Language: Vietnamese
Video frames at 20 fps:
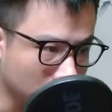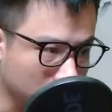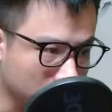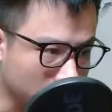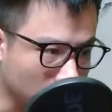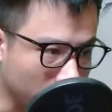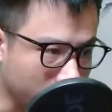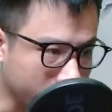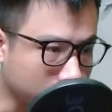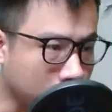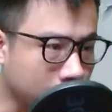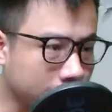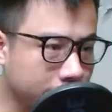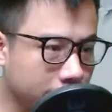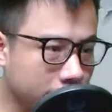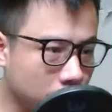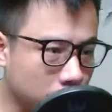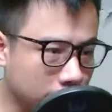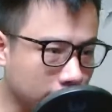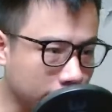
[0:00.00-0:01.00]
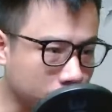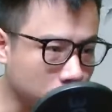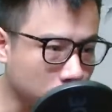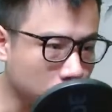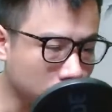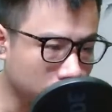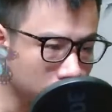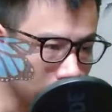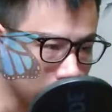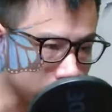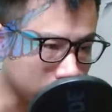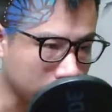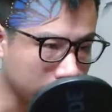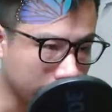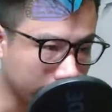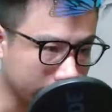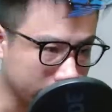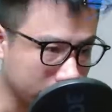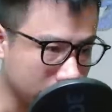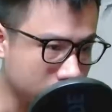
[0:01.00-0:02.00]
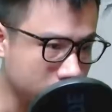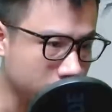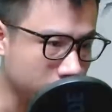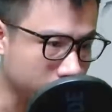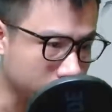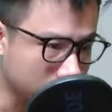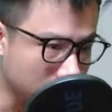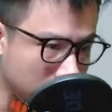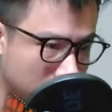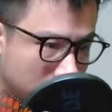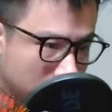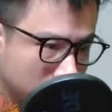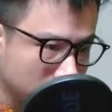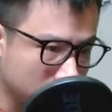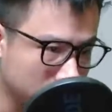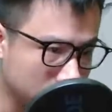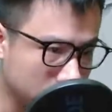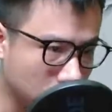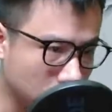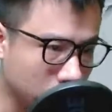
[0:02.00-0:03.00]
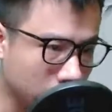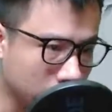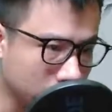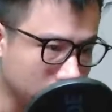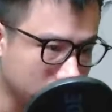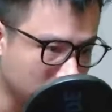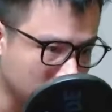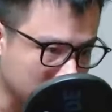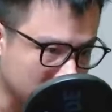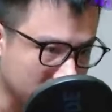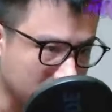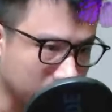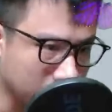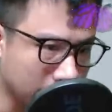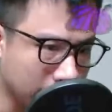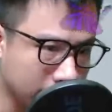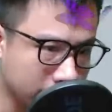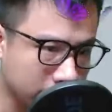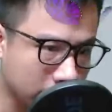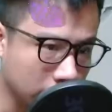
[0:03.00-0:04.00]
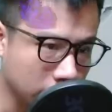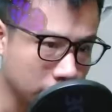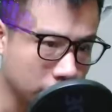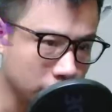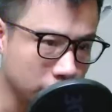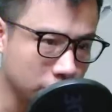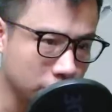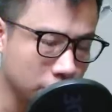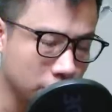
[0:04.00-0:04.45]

Vô số ánh mắt đều tập trung vào thân ảnh trên sườn dốc Rồi tiếng xì sầm lan rộng